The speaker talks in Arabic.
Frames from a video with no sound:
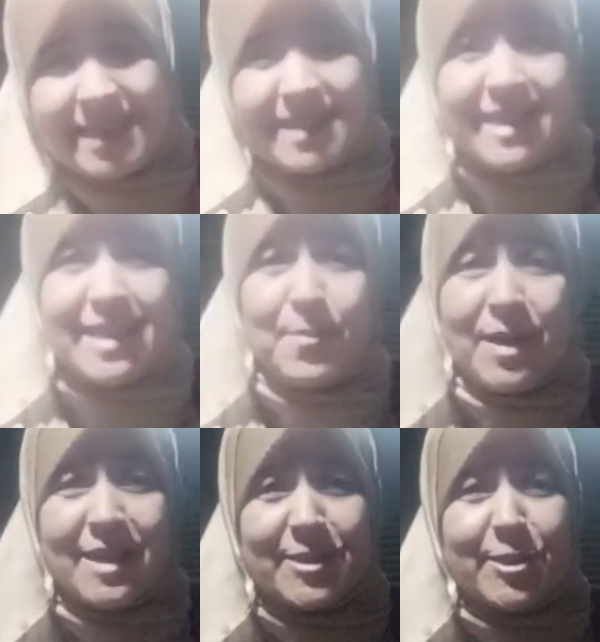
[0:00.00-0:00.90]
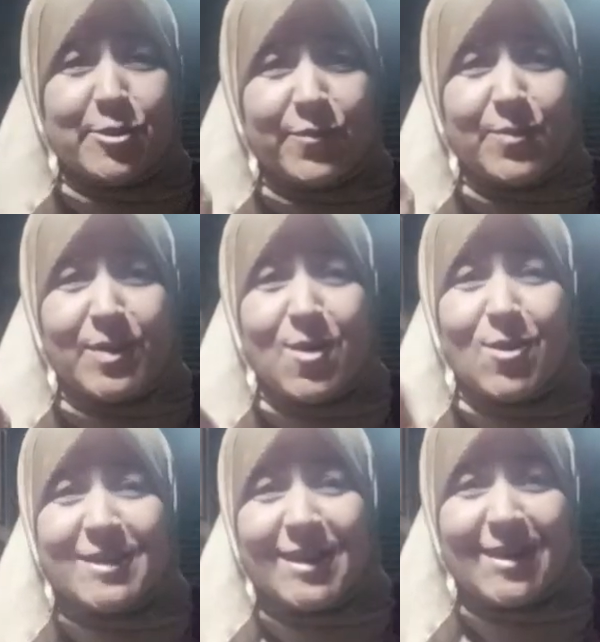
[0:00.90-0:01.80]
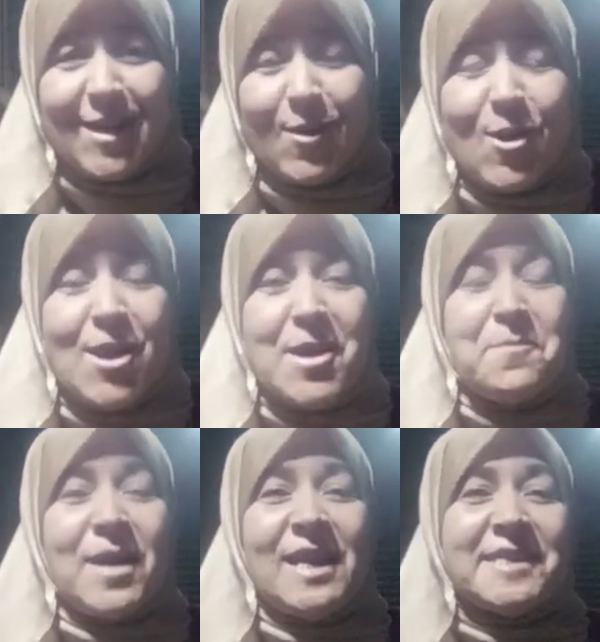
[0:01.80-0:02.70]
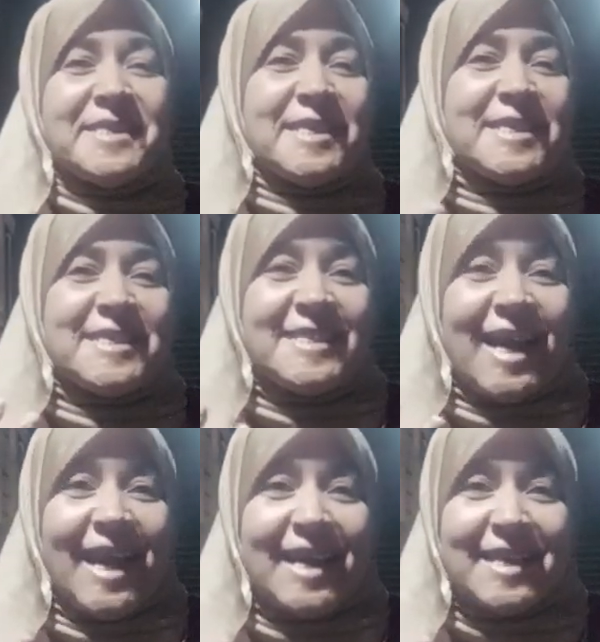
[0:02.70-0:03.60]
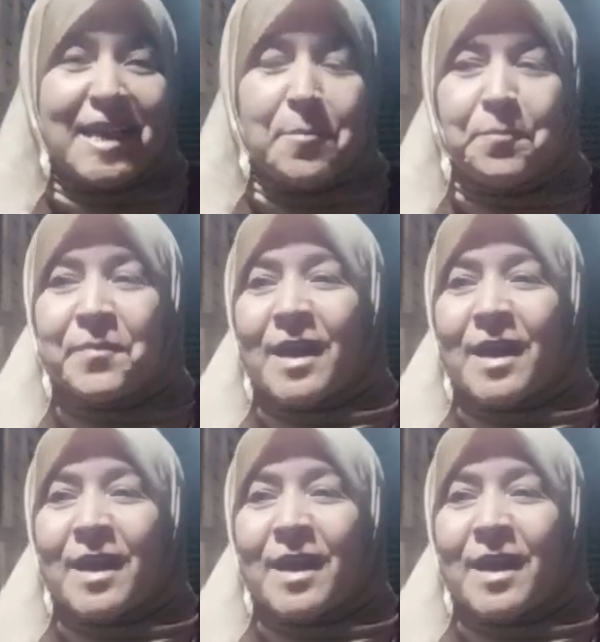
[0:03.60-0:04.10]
ان انا بغطسه في الميه واطلعه بحس ان دي حاجه